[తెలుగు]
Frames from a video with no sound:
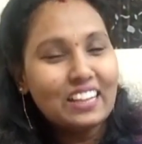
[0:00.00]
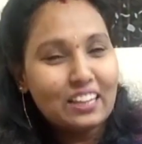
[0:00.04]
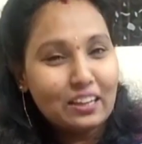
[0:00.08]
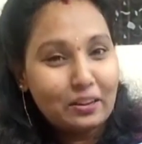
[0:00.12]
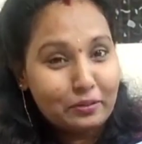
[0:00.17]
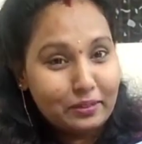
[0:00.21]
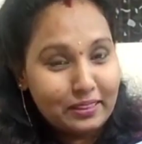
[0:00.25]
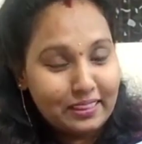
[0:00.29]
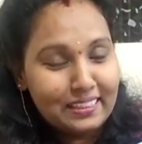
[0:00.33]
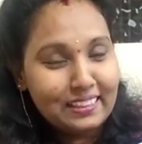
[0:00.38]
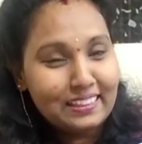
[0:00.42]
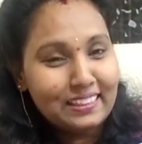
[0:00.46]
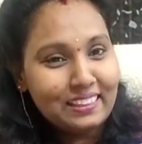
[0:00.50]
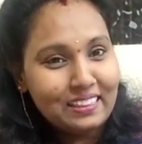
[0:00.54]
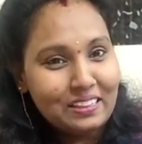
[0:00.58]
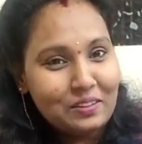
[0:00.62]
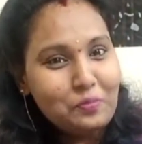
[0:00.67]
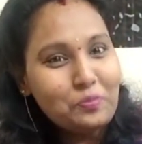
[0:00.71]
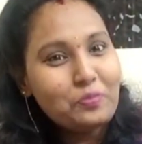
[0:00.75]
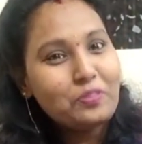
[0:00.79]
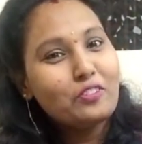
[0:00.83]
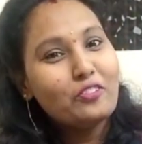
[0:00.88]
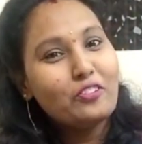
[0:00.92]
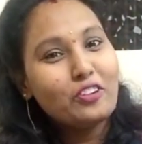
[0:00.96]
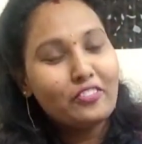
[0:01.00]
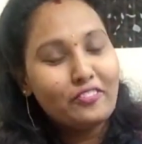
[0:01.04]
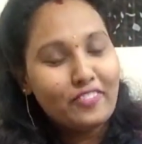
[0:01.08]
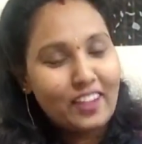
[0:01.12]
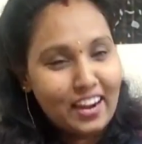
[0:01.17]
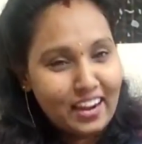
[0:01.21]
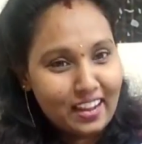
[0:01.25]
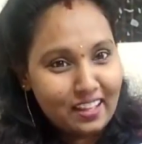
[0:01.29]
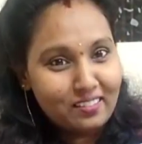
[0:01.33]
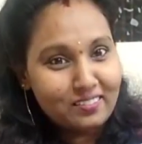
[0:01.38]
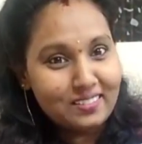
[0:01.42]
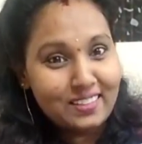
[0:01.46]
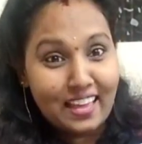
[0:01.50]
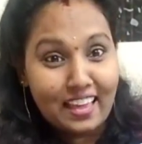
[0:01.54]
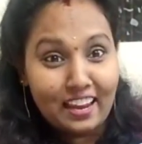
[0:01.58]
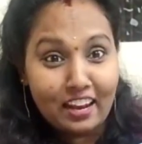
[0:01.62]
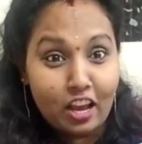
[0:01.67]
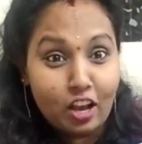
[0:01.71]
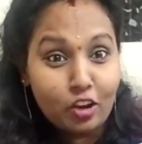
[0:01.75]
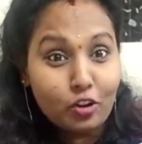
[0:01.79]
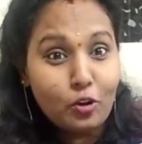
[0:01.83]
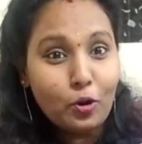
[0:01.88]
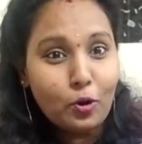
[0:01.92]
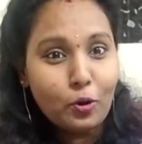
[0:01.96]
కాబట్టి ఒకవేళ
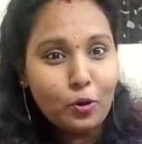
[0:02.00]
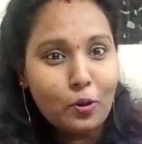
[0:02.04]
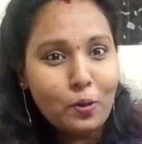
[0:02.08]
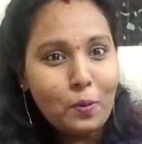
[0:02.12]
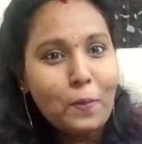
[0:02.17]
ఎలాగో